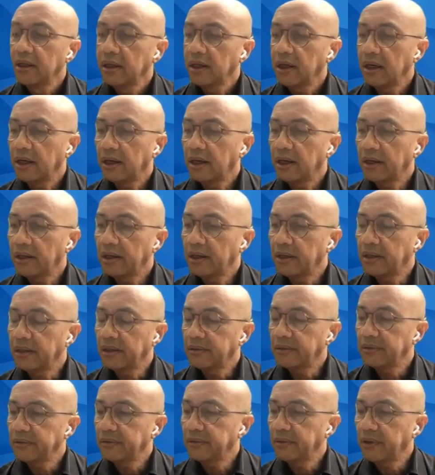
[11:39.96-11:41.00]

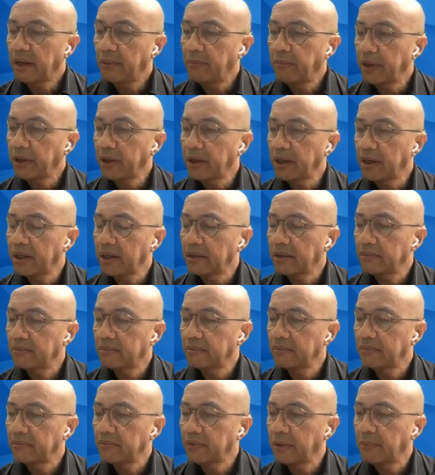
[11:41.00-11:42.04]
Uh, ya. apakah
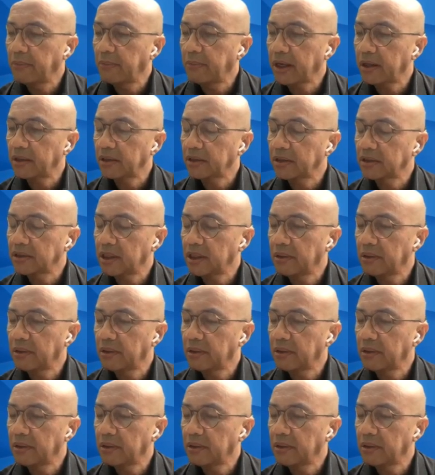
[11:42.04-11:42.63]
apakah